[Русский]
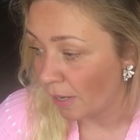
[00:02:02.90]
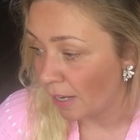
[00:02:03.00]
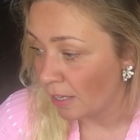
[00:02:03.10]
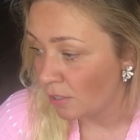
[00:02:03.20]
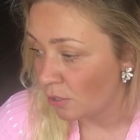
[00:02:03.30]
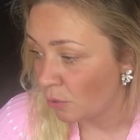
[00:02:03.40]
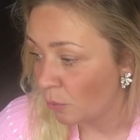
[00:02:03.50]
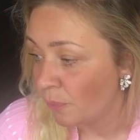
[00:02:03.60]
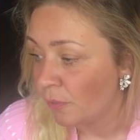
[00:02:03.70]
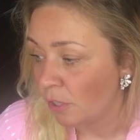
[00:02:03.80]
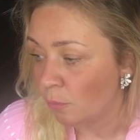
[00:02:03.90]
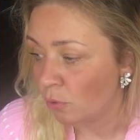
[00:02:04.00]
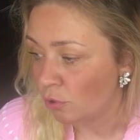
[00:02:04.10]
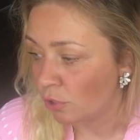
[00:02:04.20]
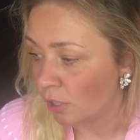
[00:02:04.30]
поэзию и
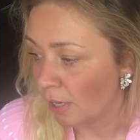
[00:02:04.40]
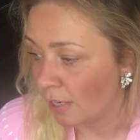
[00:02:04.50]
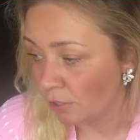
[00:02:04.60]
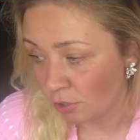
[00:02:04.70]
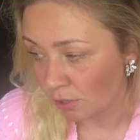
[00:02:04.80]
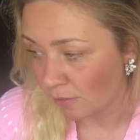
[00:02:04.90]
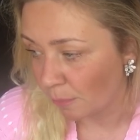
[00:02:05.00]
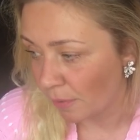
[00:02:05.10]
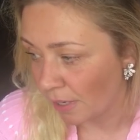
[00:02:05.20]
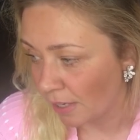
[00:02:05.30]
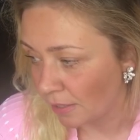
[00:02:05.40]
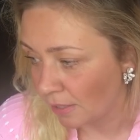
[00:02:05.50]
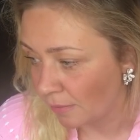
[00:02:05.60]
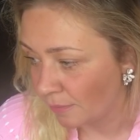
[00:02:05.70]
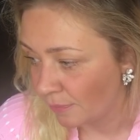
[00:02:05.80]
большее количество
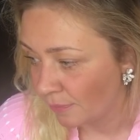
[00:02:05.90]
поэзии.